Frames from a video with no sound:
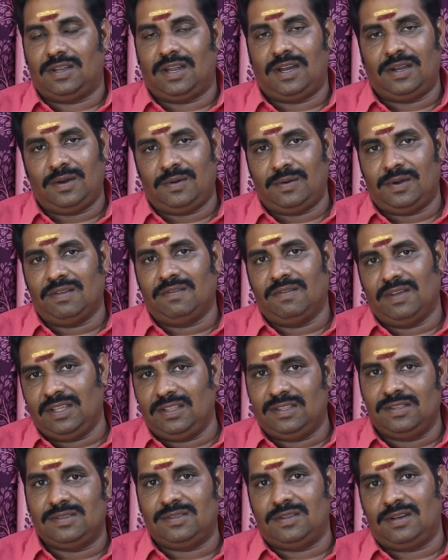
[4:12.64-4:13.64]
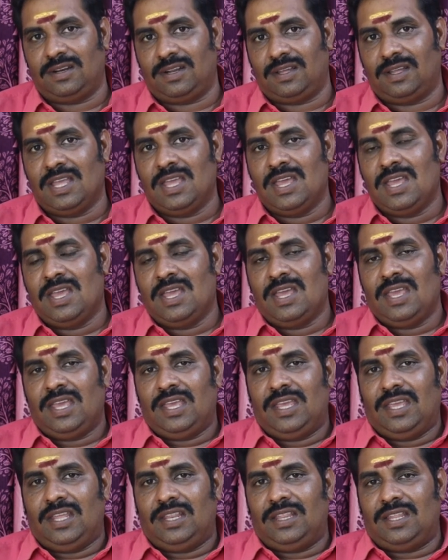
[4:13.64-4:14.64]
ஆண்டோட வயதுன்னு சொல்லலாம்
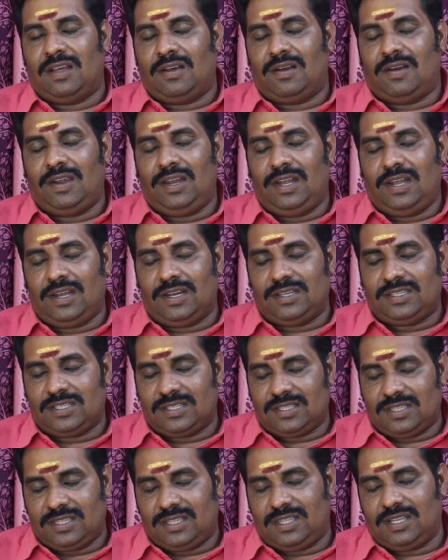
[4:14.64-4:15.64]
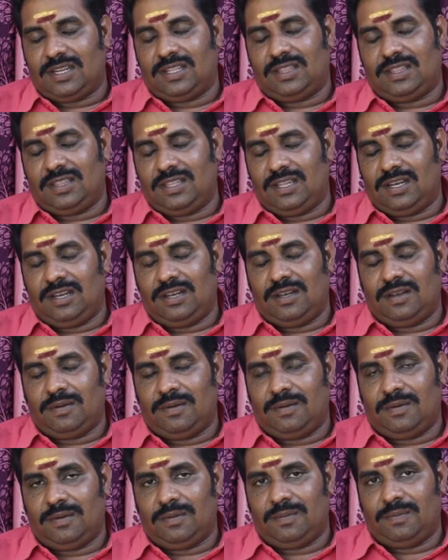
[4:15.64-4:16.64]
இந்த ஆயுள் நட்சத்திரத்தில்
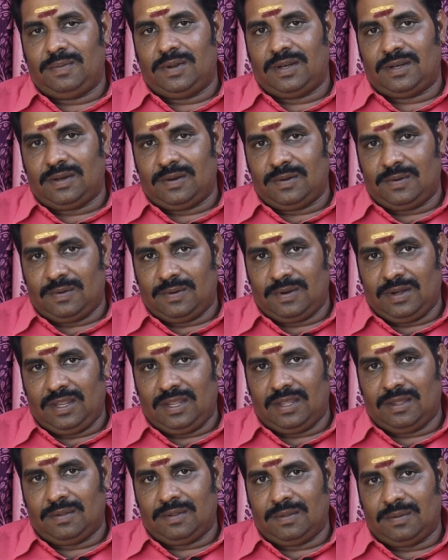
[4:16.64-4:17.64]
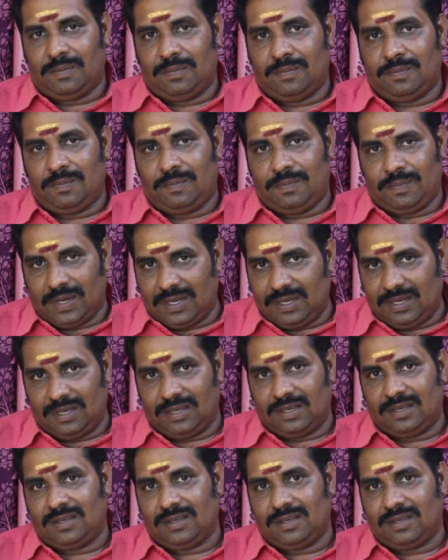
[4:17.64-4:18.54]
பிறக்கக்கூடிய பெண்